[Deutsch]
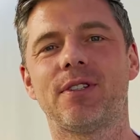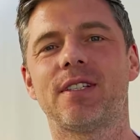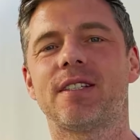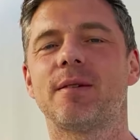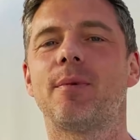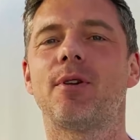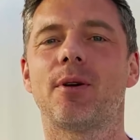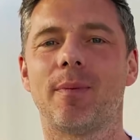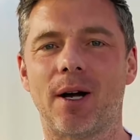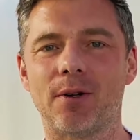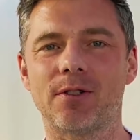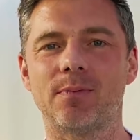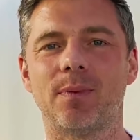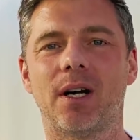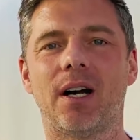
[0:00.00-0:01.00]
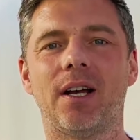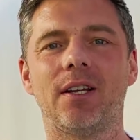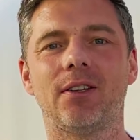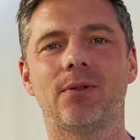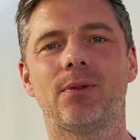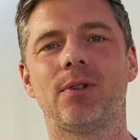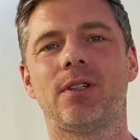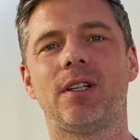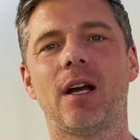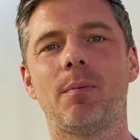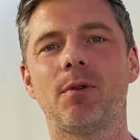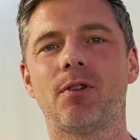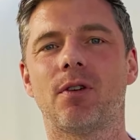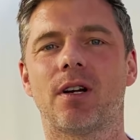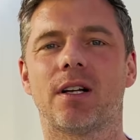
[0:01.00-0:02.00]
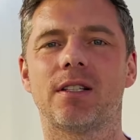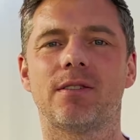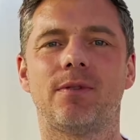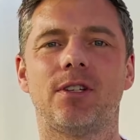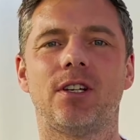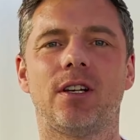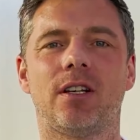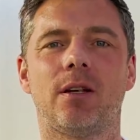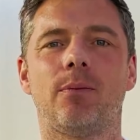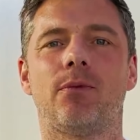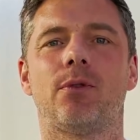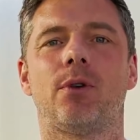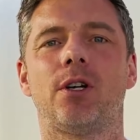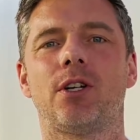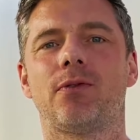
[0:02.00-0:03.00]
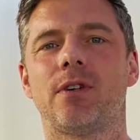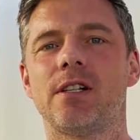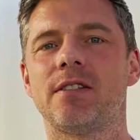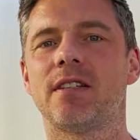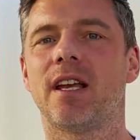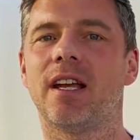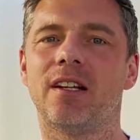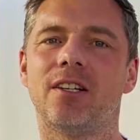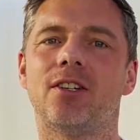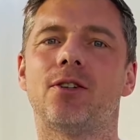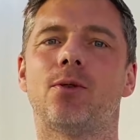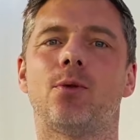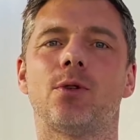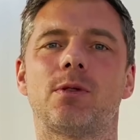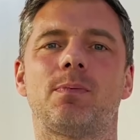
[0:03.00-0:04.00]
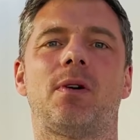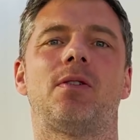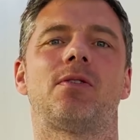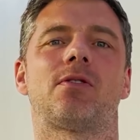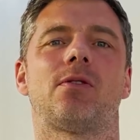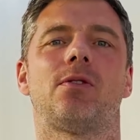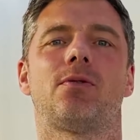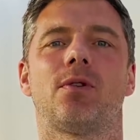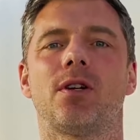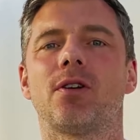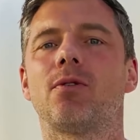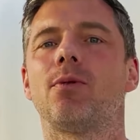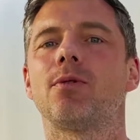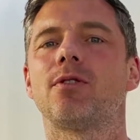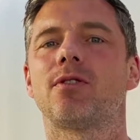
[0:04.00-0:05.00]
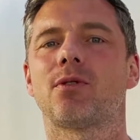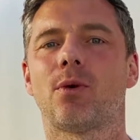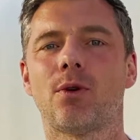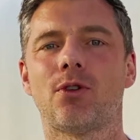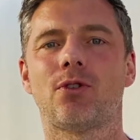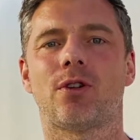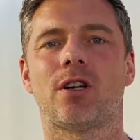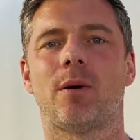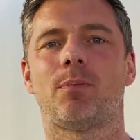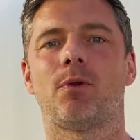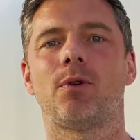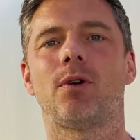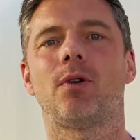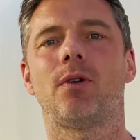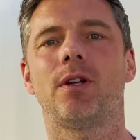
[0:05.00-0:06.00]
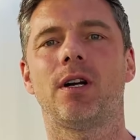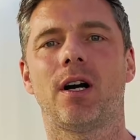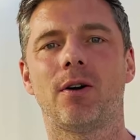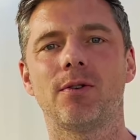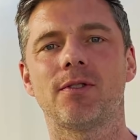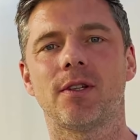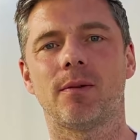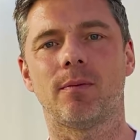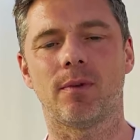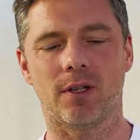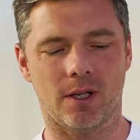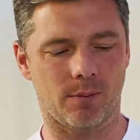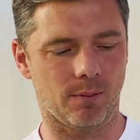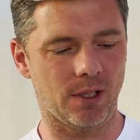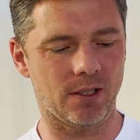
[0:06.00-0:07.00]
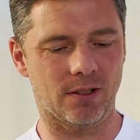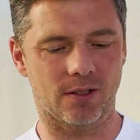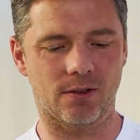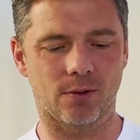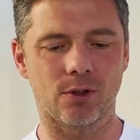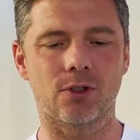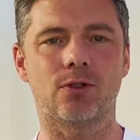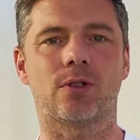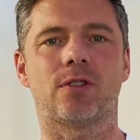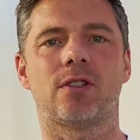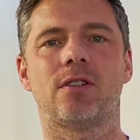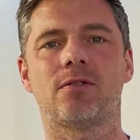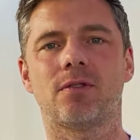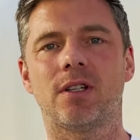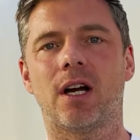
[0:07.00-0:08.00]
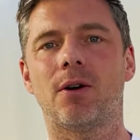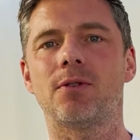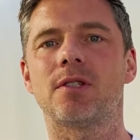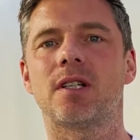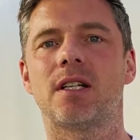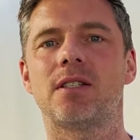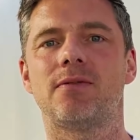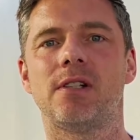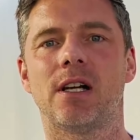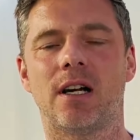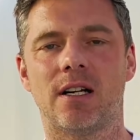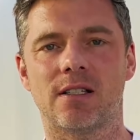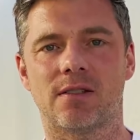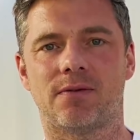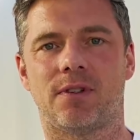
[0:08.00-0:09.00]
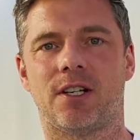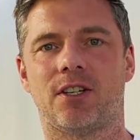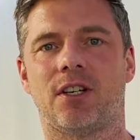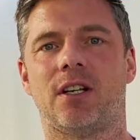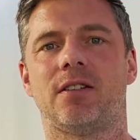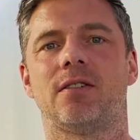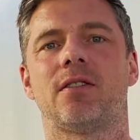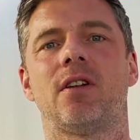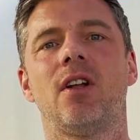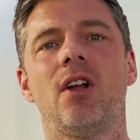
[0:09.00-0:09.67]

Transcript: uns jetzt immer noch im Außenbereich und hier habe ich noch einen ganz wichtigen Tipp für euch, falls ihr ähnlich groß bauen solltet oder ein großes Grundstück habt oder euer Haus in der Mitte des Grundstücks sitzt und ihr außen ganz viel Rasenfläche hättet.